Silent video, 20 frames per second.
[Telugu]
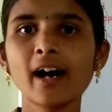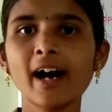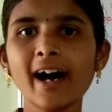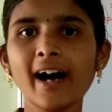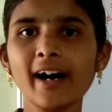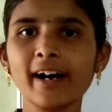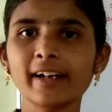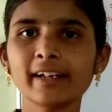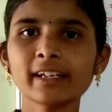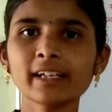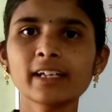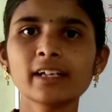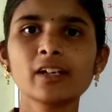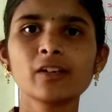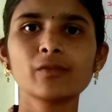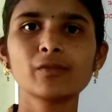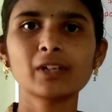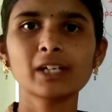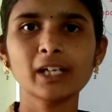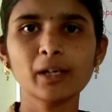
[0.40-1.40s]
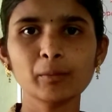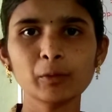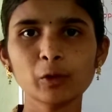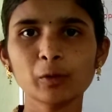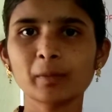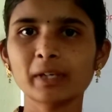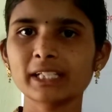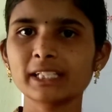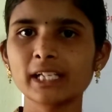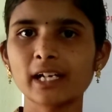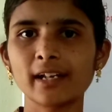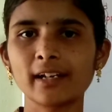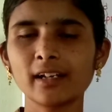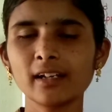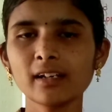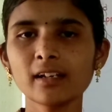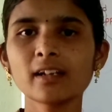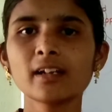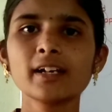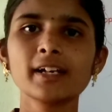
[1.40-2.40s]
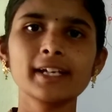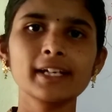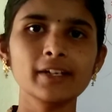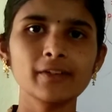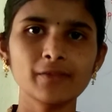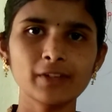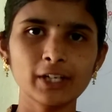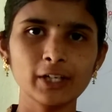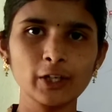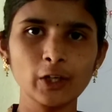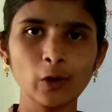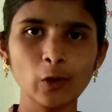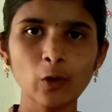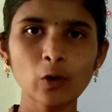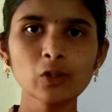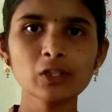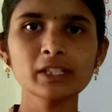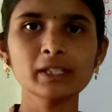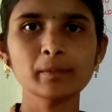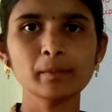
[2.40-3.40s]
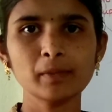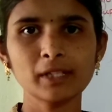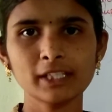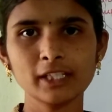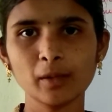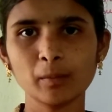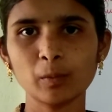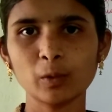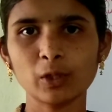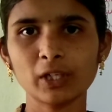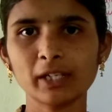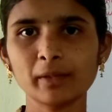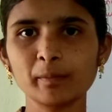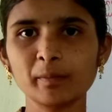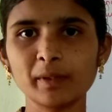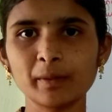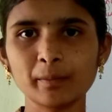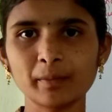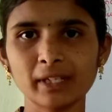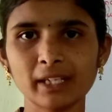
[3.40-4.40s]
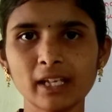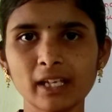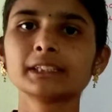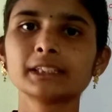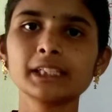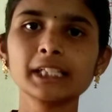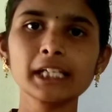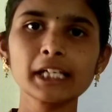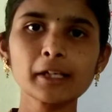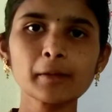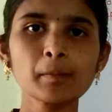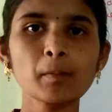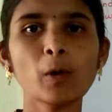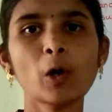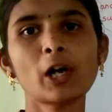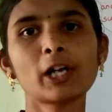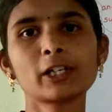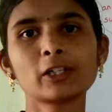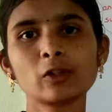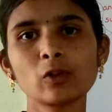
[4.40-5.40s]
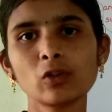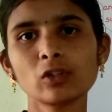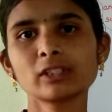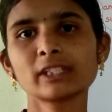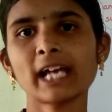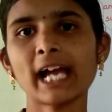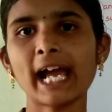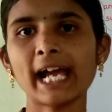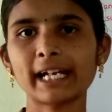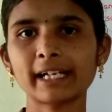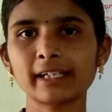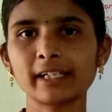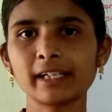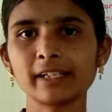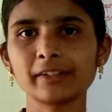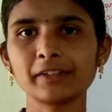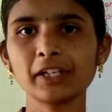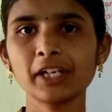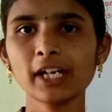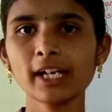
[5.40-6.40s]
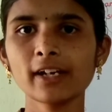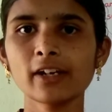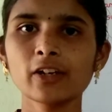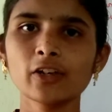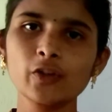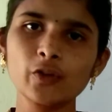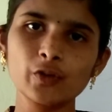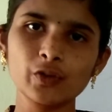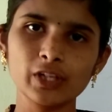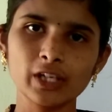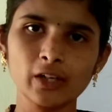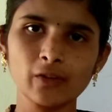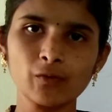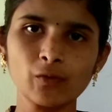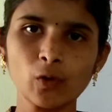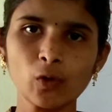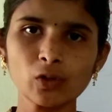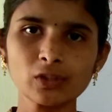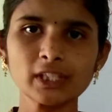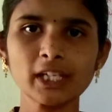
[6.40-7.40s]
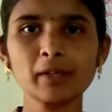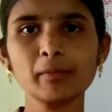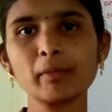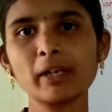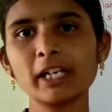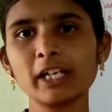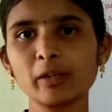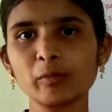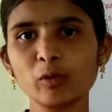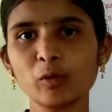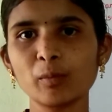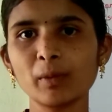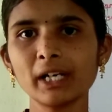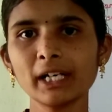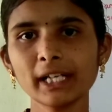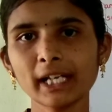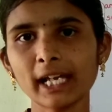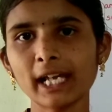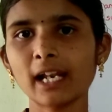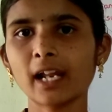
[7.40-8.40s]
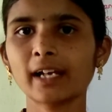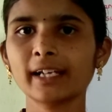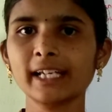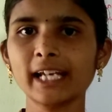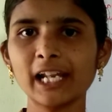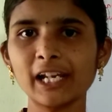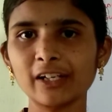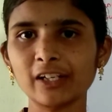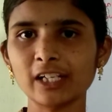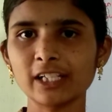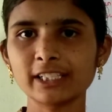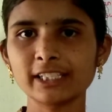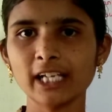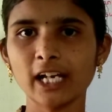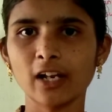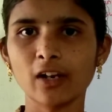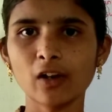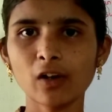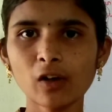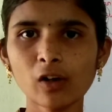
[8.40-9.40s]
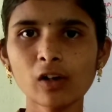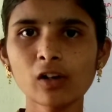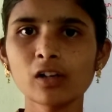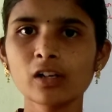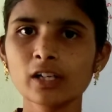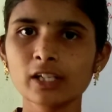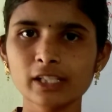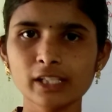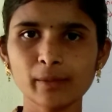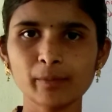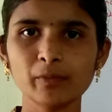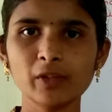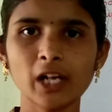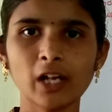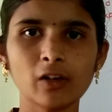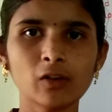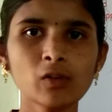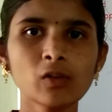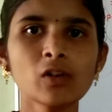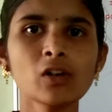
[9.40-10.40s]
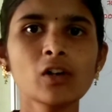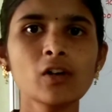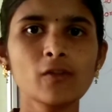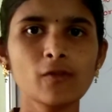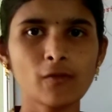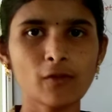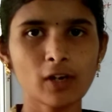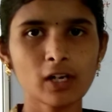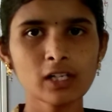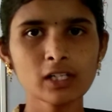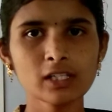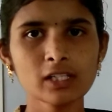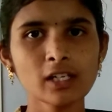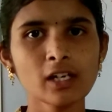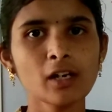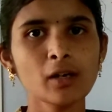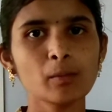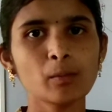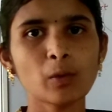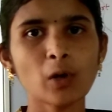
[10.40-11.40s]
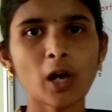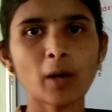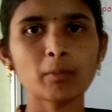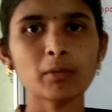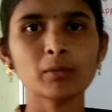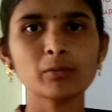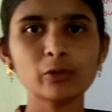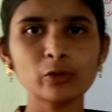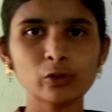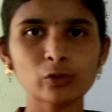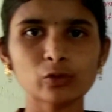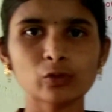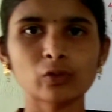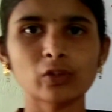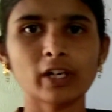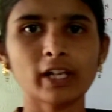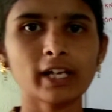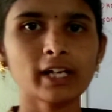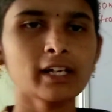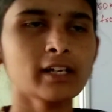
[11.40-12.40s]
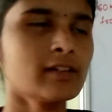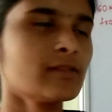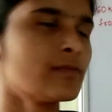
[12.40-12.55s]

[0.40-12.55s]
హాయ్ వెల్కమ్ టు మై ఛానల్ ఈ వీడియోలో సింప్లీ సపోర్టెడ్ బీమ్ మీద త్రీ పాయింట్ ఫ్లోర్స్ యాక్ట్ అయితే షేర్ ఫోర్స్ అండ్ బెండింగ్ మూమెంట్ ఎలా క్యాలిక్యులేట్ చేయాలనో చెప్తాను ఫస్ట్ ప్రాబ్లం చూసుకుంటే